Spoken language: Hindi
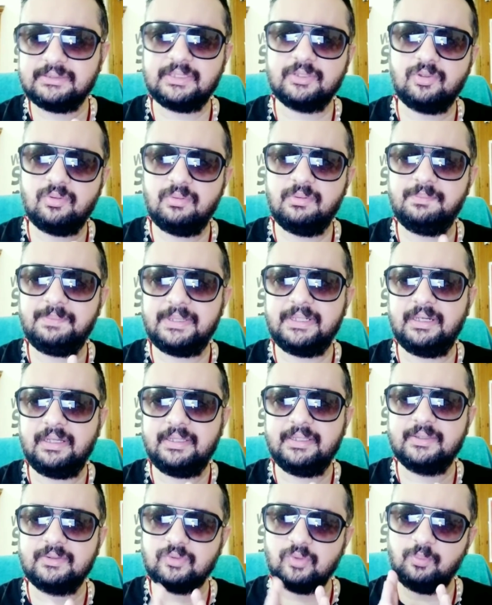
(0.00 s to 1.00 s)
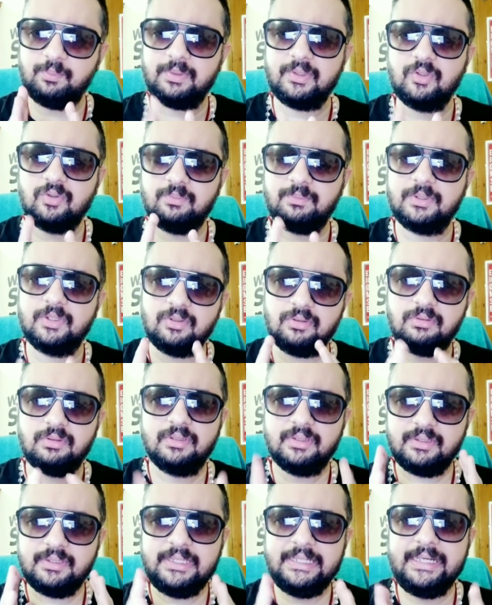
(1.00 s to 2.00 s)
इतना तो हमें पढ़ना ही तो पढ़ो पढ़ो
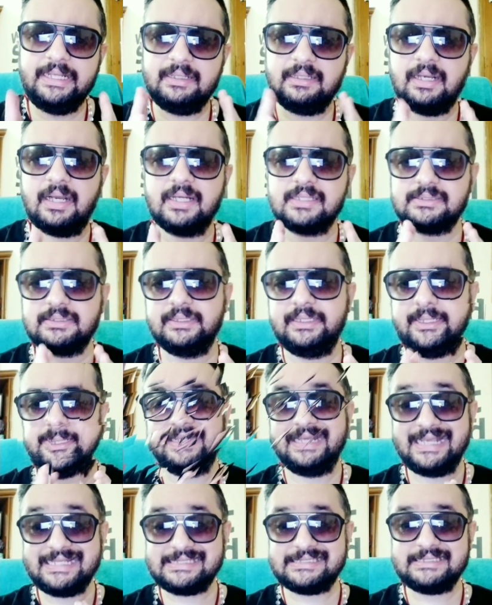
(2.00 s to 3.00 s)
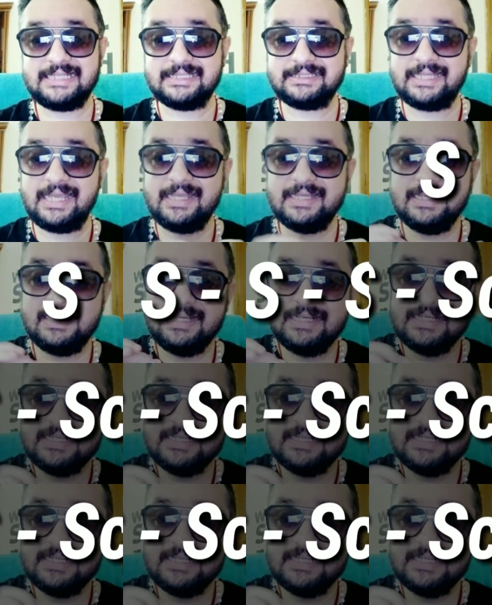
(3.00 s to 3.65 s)
रीडिंग आर से रीडिंग ऐसे आता है